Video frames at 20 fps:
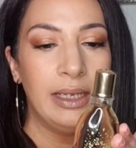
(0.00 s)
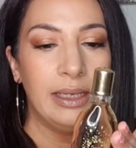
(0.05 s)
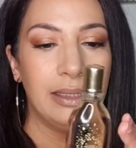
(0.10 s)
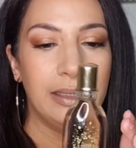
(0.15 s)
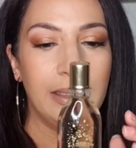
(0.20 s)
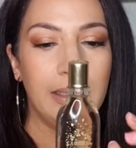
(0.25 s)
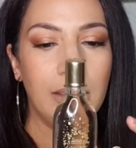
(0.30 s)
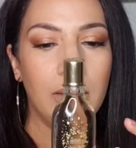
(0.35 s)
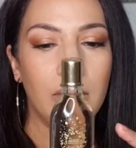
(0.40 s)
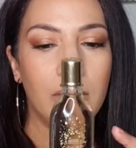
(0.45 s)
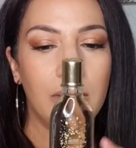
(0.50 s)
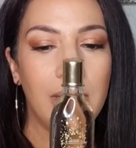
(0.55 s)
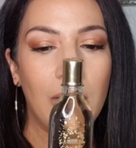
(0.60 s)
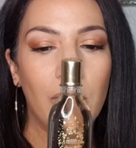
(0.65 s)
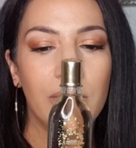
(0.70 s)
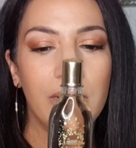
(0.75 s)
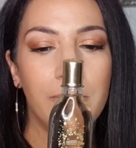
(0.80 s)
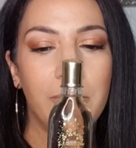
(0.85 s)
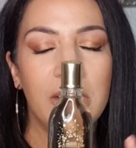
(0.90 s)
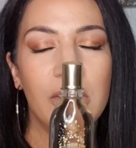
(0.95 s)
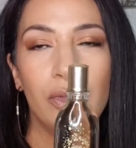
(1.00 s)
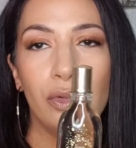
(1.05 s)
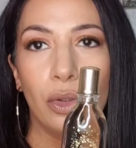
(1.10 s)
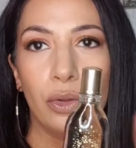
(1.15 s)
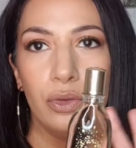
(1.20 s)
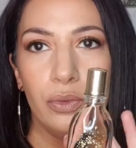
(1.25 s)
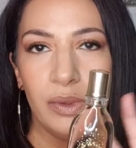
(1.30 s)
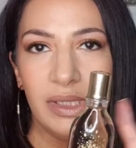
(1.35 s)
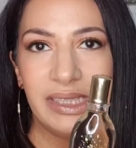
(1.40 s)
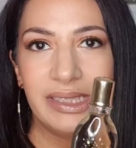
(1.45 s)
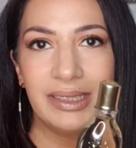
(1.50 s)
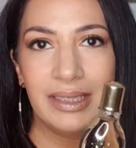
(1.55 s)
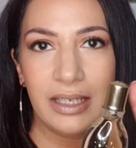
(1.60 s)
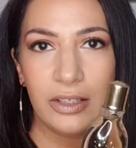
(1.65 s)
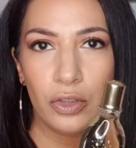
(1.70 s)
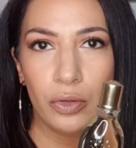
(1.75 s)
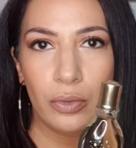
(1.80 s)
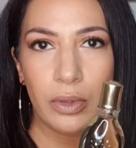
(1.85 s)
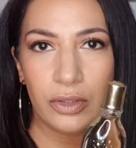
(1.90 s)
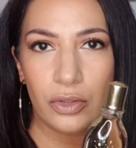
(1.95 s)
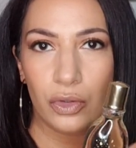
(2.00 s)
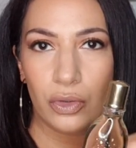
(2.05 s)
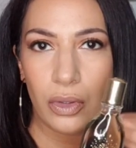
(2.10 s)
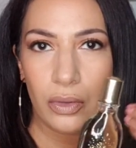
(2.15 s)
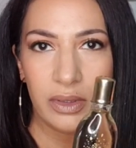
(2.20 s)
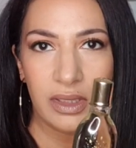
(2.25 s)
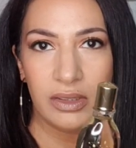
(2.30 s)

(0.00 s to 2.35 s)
Et euh, là, on n'est pas sur une huile sèche ou quoi que ce soit.